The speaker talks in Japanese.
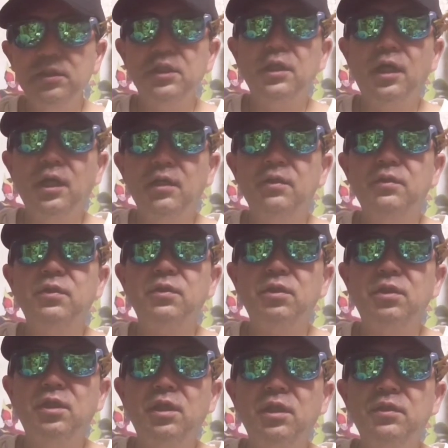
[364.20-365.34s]
に入るっ
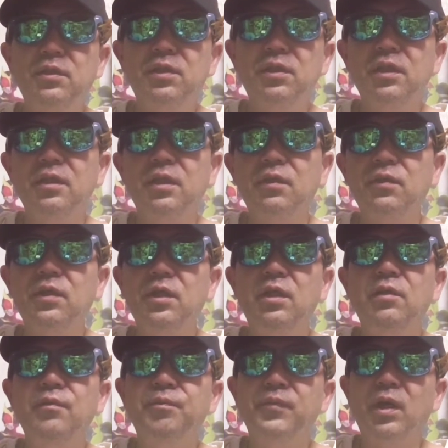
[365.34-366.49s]
て言ってたのに、
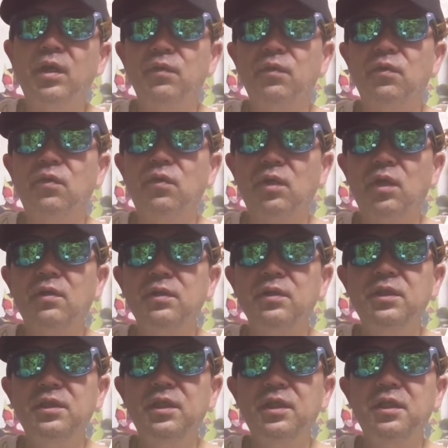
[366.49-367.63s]
あの、確
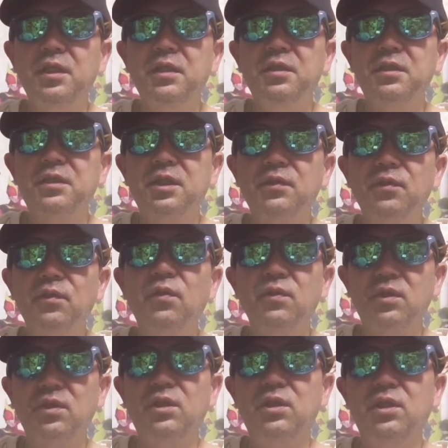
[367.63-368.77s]
認できないんですけど、っ
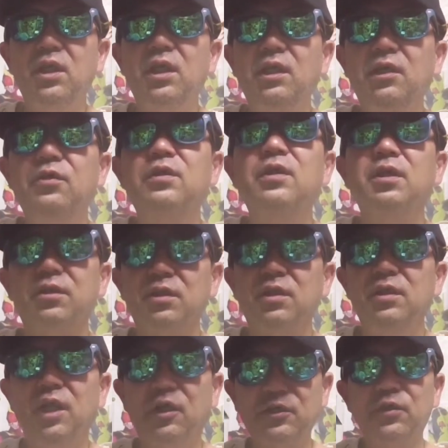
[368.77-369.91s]
て言ったんです。
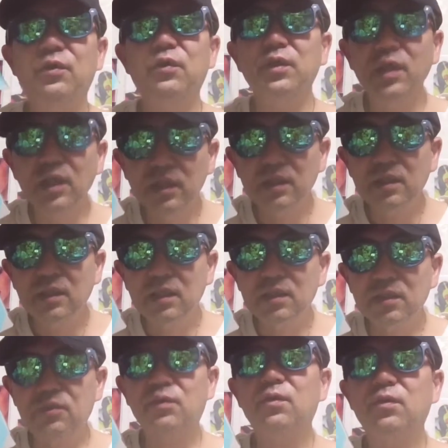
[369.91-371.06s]
役所の方にね。
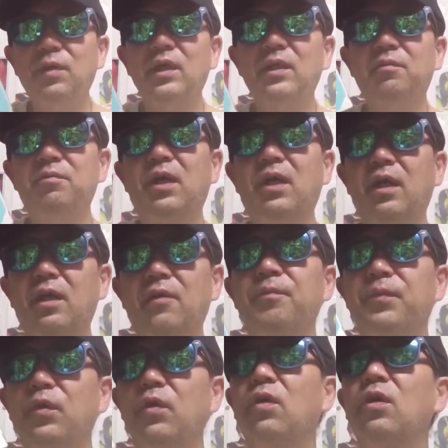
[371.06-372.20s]
そこの
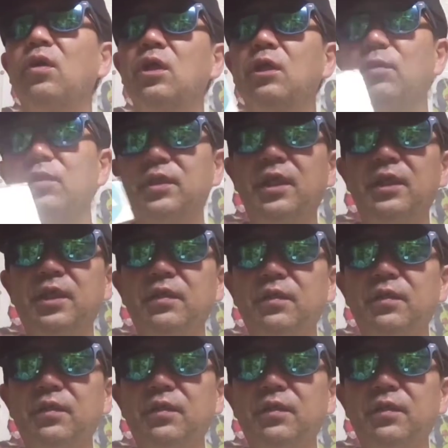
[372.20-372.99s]
マイナンバーと紐付けした